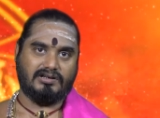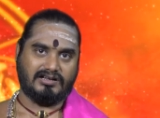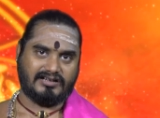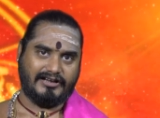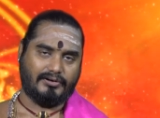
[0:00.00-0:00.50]

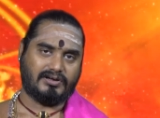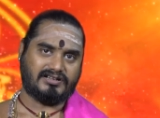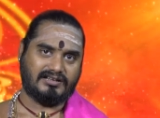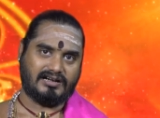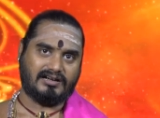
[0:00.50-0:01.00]
நான் சனியோட
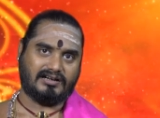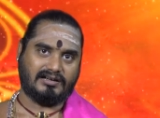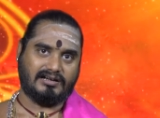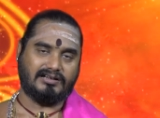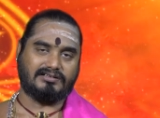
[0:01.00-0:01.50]
சந்திரன்
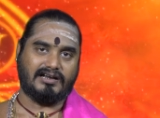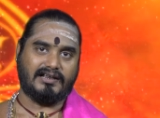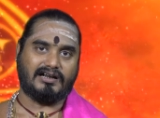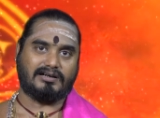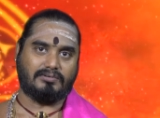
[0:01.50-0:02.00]
இருக்கிறனால
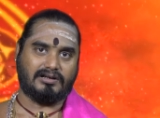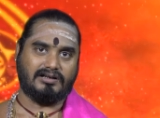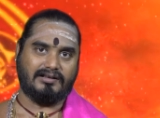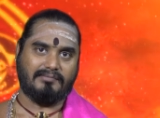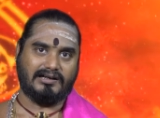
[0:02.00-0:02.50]
தாயாருக்கு
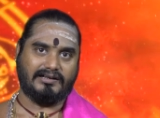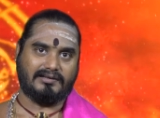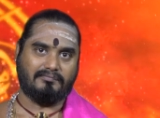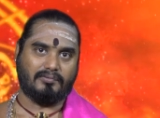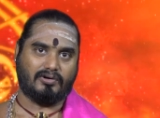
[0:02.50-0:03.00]
உடல்நிலை
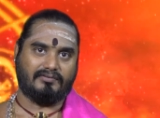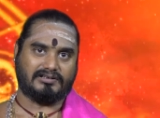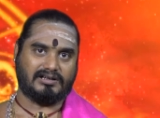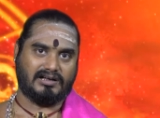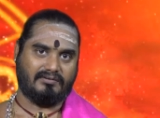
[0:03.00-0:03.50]
பாதிக்கும்
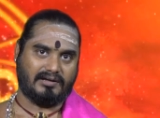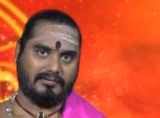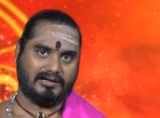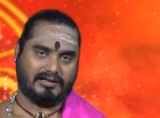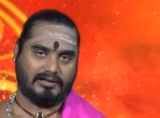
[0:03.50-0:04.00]
போக்குவரத்தில்
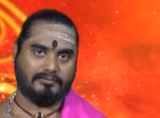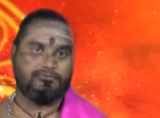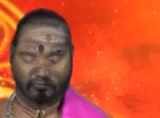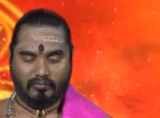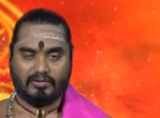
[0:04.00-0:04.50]
கவனமாக இருக்கணும்
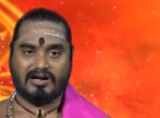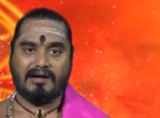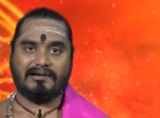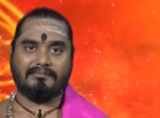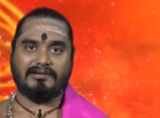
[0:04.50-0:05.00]

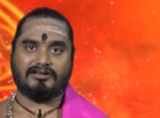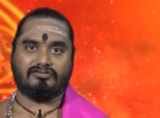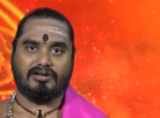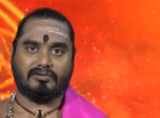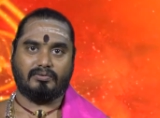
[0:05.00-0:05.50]
மூன்றாம் இடம் என்று
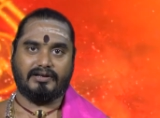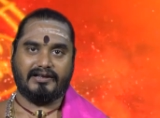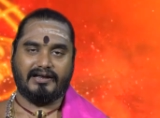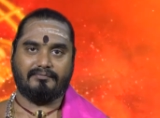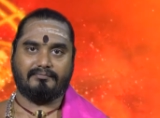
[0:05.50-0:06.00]

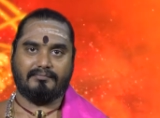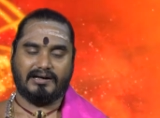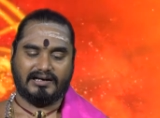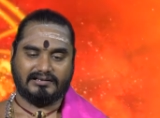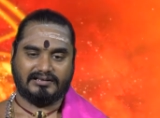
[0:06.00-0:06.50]
சொல்லக்கூடிய
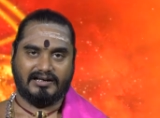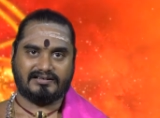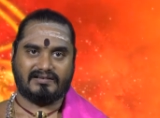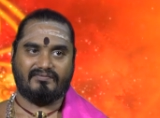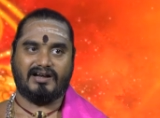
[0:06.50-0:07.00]
மகரத்திலே
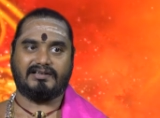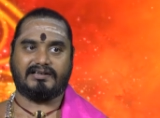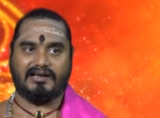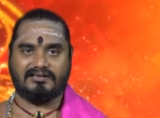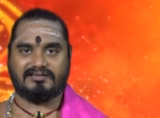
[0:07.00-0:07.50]
செவ்வாய்
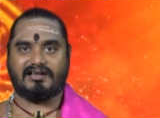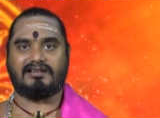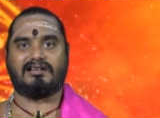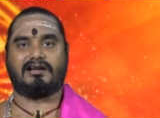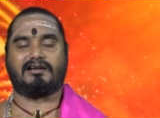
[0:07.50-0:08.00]
கேது
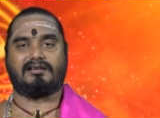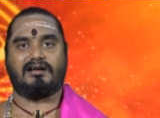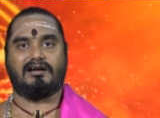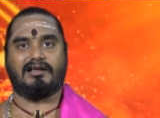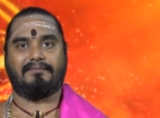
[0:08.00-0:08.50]

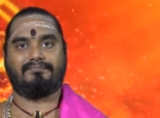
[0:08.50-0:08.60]
சேர்ந்திருக்கிறதுனால